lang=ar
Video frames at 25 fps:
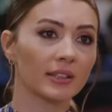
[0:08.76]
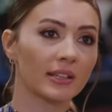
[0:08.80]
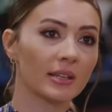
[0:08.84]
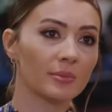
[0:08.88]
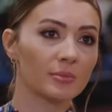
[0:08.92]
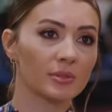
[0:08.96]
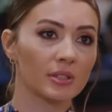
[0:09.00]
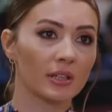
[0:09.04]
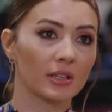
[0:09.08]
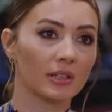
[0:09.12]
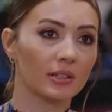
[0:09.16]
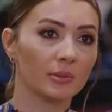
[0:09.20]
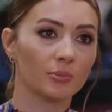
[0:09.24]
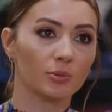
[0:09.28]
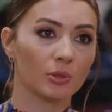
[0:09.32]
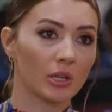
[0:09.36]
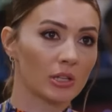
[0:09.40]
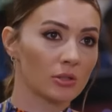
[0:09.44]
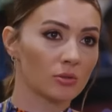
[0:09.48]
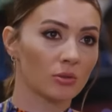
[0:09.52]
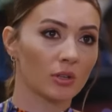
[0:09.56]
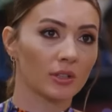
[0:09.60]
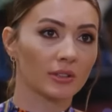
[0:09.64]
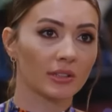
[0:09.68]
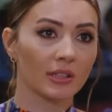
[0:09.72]
الظاهر كأنه ما
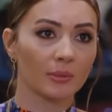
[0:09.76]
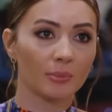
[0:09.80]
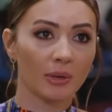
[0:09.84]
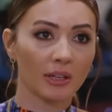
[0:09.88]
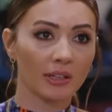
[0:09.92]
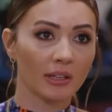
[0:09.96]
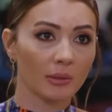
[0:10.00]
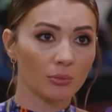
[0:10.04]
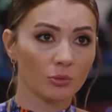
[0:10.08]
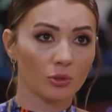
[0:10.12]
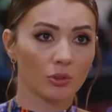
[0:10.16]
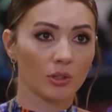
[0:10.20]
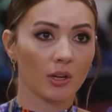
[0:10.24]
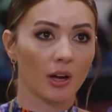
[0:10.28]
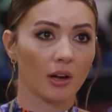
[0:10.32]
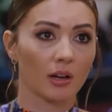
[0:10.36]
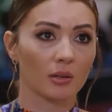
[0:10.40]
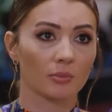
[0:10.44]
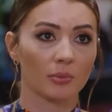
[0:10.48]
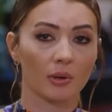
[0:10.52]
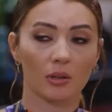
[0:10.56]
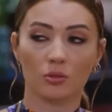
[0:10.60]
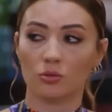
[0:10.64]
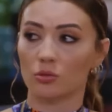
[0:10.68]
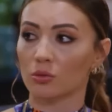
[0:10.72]
حدا عم بيجي على
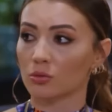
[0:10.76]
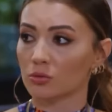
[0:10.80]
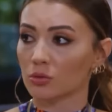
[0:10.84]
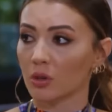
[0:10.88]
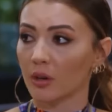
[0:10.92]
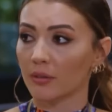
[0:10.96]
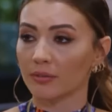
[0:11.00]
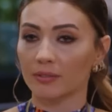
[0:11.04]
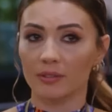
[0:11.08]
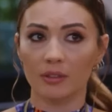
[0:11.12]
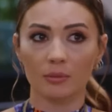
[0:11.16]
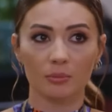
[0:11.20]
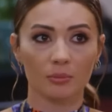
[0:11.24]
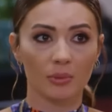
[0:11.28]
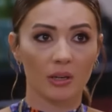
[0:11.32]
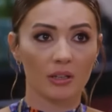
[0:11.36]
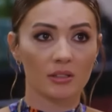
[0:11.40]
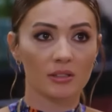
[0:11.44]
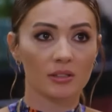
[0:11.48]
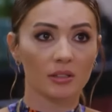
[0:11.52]
أنطاليا مو غريب كثير